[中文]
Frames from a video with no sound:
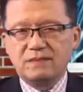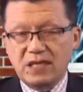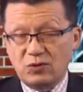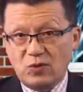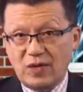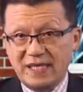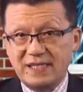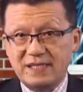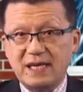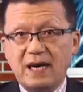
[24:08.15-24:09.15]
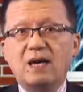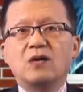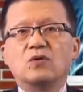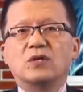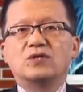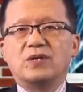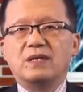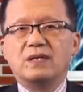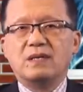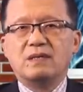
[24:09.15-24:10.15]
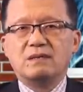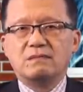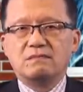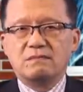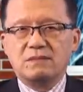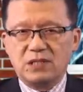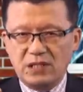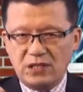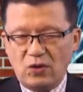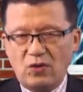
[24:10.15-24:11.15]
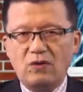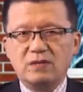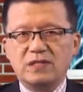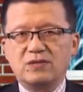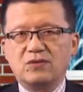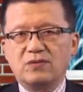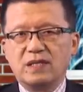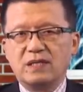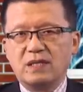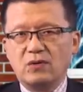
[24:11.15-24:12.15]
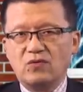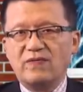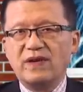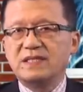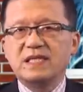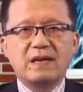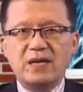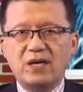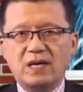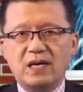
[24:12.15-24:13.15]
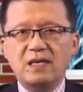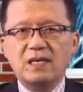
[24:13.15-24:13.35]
他说关键信息啊，过去是有星通的这个股份，现在没有了。